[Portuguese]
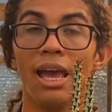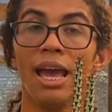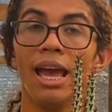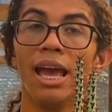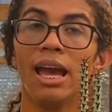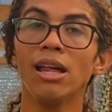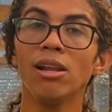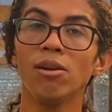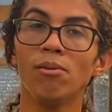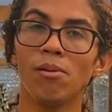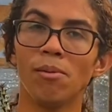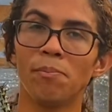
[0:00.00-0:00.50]

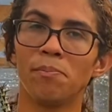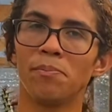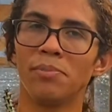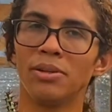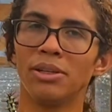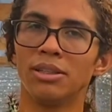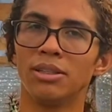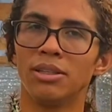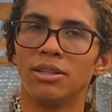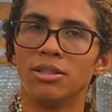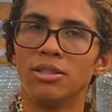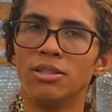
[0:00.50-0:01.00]
Ela é uma
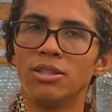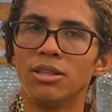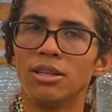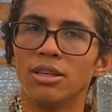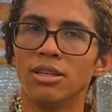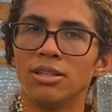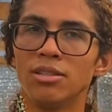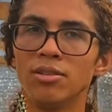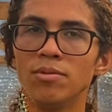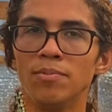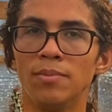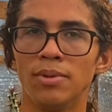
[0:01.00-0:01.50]
planta de
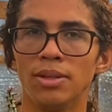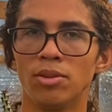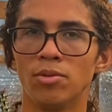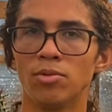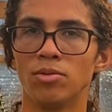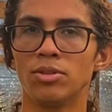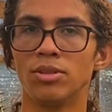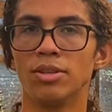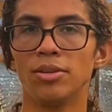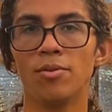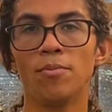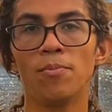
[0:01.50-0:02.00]
crescimento
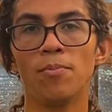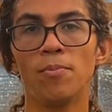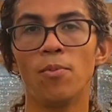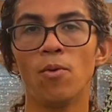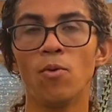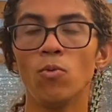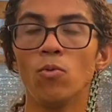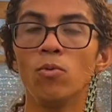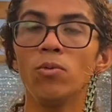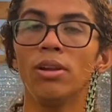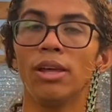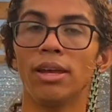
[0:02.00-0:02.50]
sim um
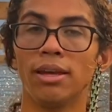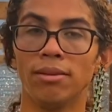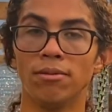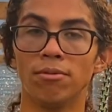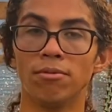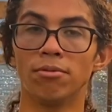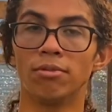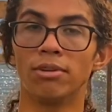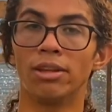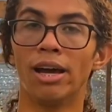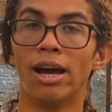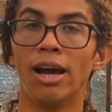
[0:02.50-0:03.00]
pouco
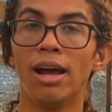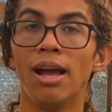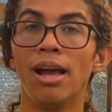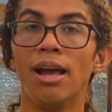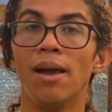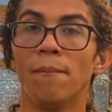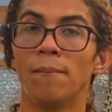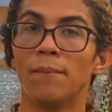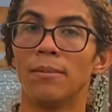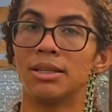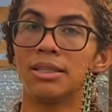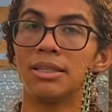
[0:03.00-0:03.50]
lento, tá?
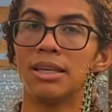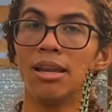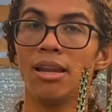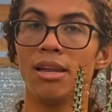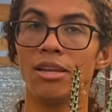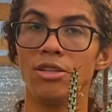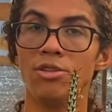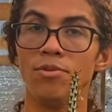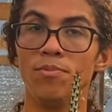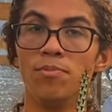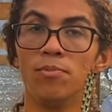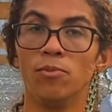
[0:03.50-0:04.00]
Mas ela é
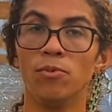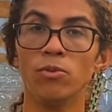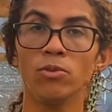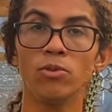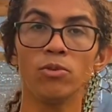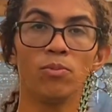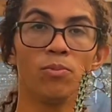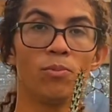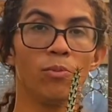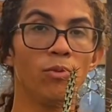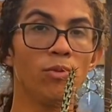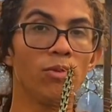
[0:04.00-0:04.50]
de
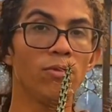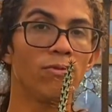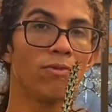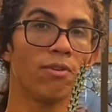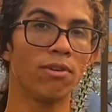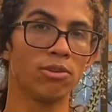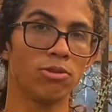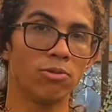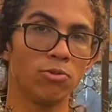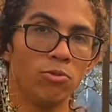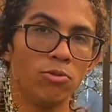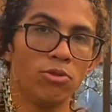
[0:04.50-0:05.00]
muito, muito
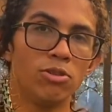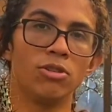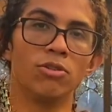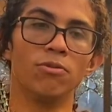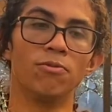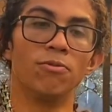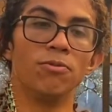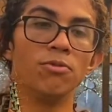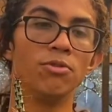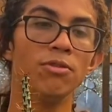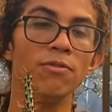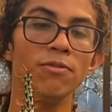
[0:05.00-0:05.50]
fácil
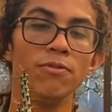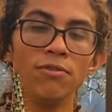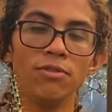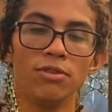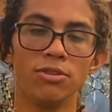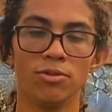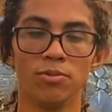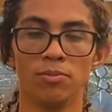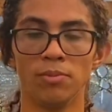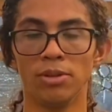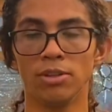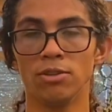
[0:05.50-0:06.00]
cultivo.
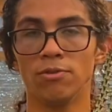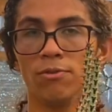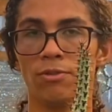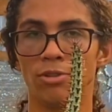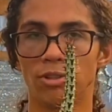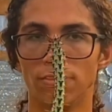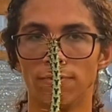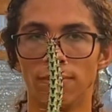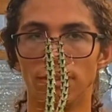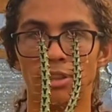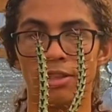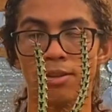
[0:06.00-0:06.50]
Dificilmente
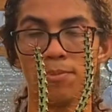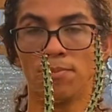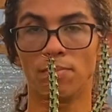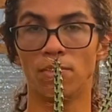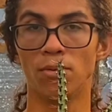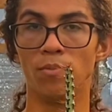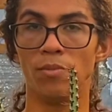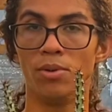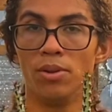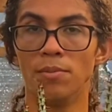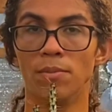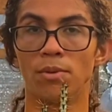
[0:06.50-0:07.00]
você vai ter
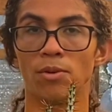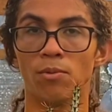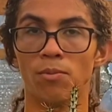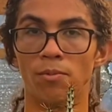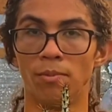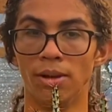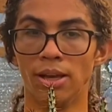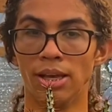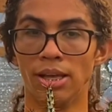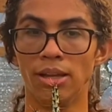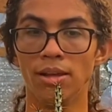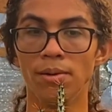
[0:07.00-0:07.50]
problema com
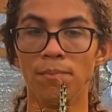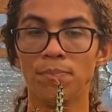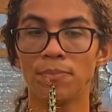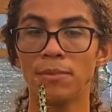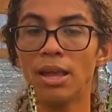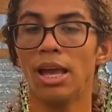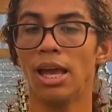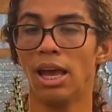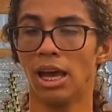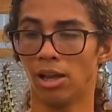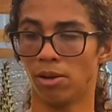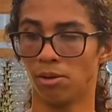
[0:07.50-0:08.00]
ela.
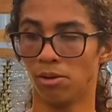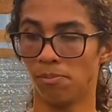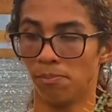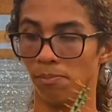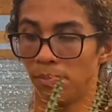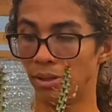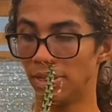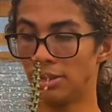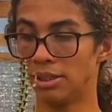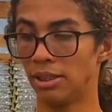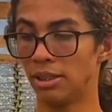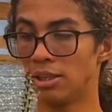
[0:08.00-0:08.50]
Ela é uma
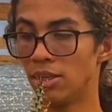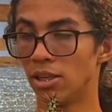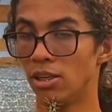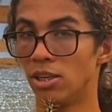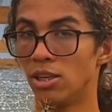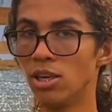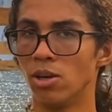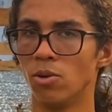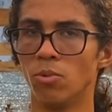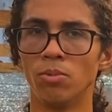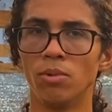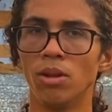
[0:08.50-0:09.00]
planta
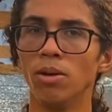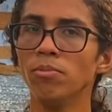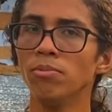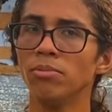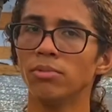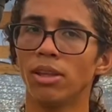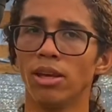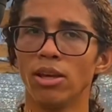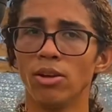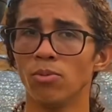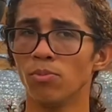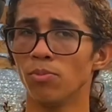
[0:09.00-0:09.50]
que eu não
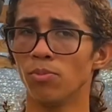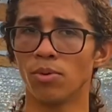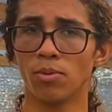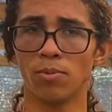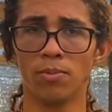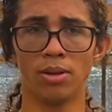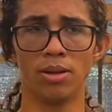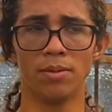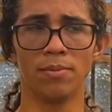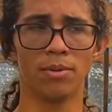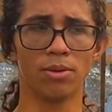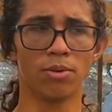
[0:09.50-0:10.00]
tenho
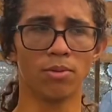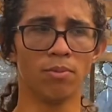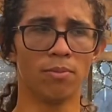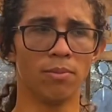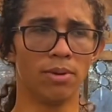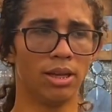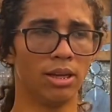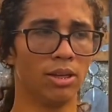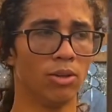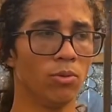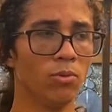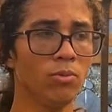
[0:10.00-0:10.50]
problema com
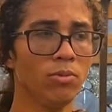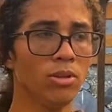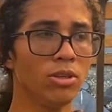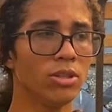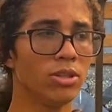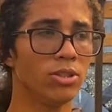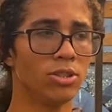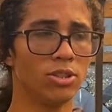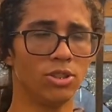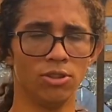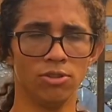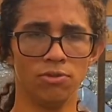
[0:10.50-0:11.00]
ela, nunca
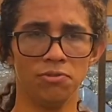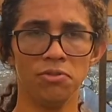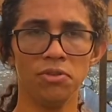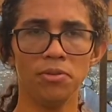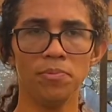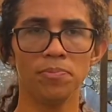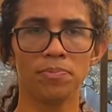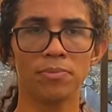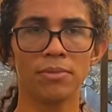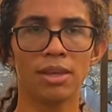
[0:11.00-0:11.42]
tive.